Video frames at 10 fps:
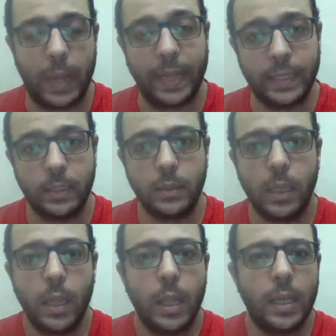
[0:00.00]
مع نينت
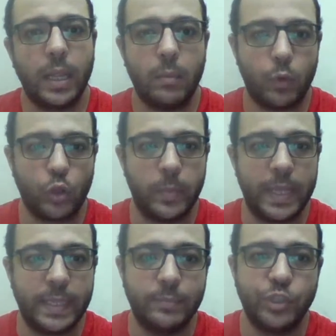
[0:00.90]
لكن برضو ما
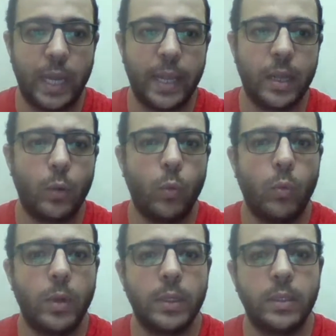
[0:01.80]
قدمش حاجة
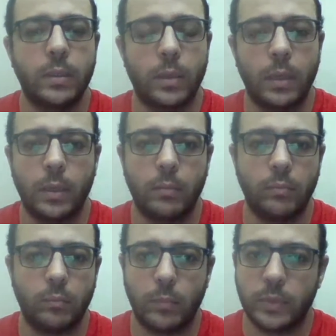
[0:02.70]
وهو قدر آه،
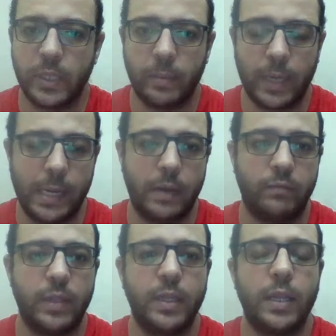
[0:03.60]
زي ما احنا
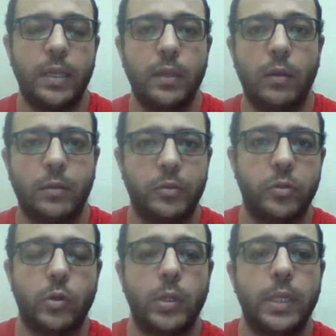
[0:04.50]
عارفين ان
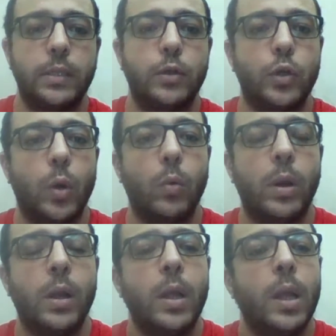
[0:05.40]
سراي قدر ان
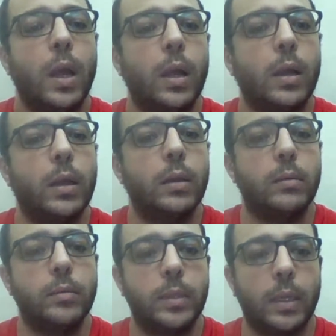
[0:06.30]
هو
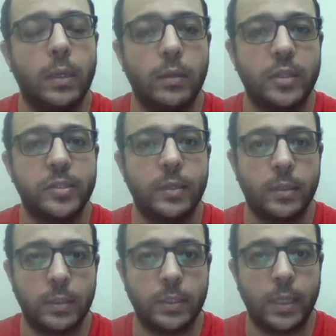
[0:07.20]
آه،
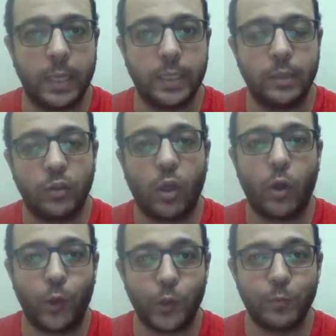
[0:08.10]
يعني
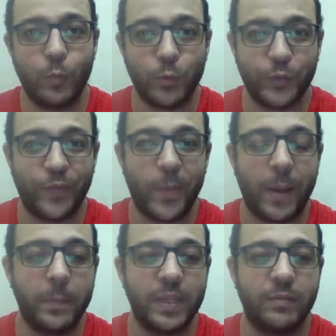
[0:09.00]
يتخلص من مصطفى
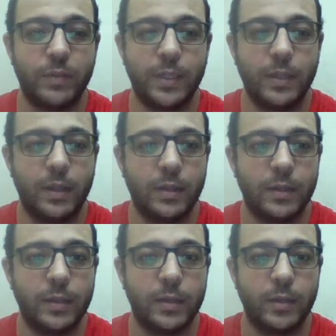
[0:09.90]
محمد في
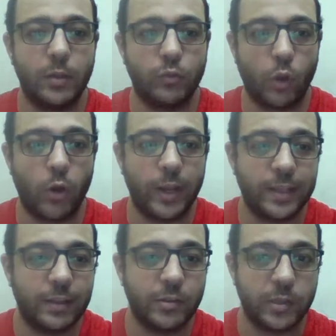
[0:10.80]
آه،
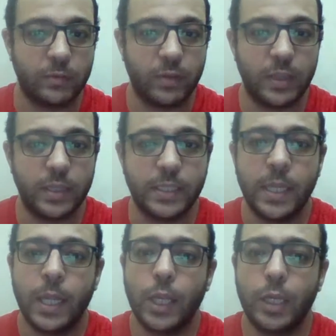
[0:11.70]
الانتقالات الصيفية دي
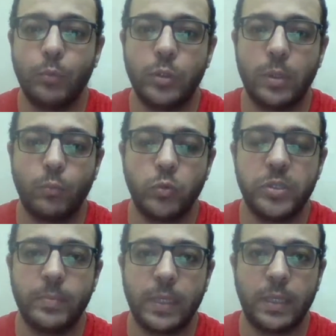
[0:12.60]
لمدة
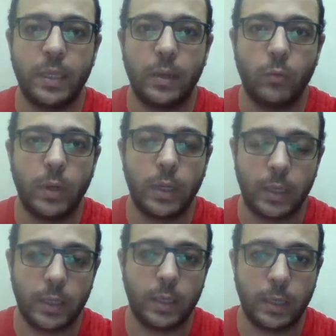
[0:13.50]
موسم ان هو